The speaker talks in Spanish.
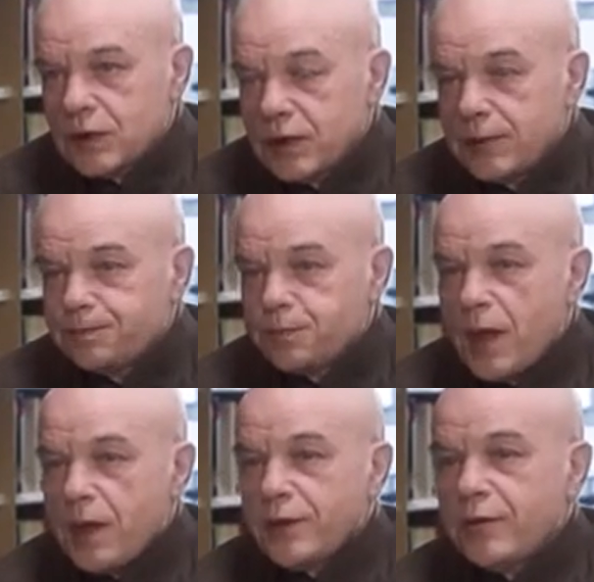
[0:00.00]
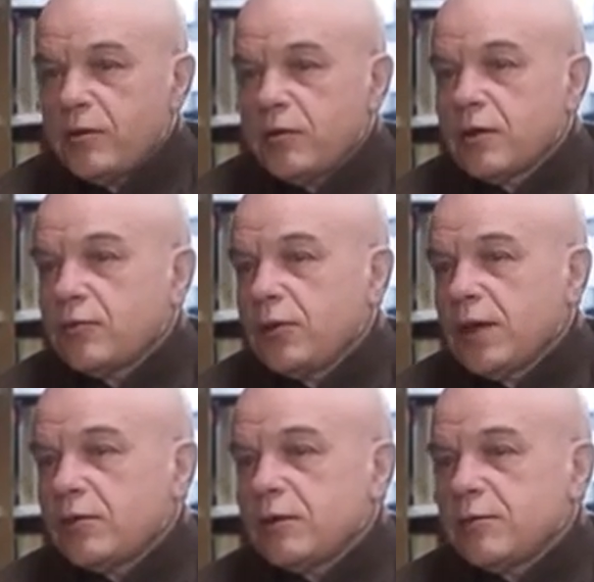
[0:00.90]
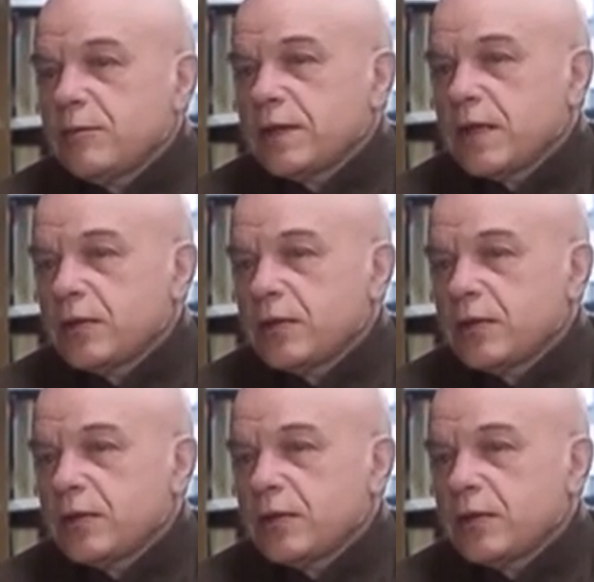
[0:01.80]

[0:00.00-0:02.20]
Sí. Yo creo que fue la última edad